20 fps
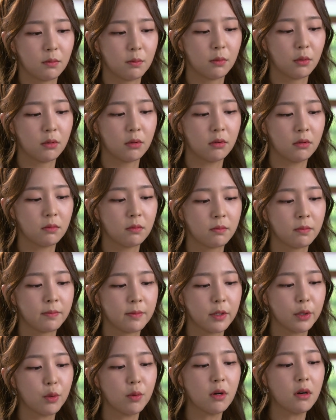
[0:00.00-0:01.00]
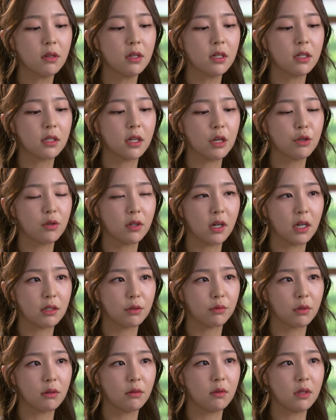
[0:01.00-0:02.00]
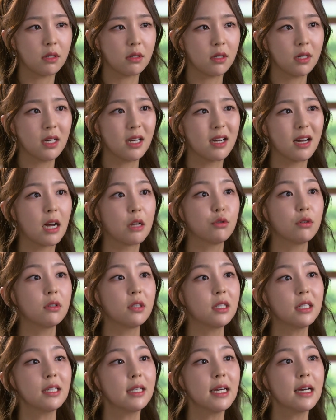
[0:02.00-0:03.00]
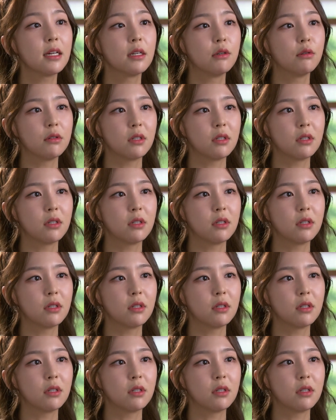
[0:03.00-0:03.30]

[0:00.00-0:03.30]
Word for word: 뭐 송아 언니 스케줄까지 꿰고 있으니 아주 특이한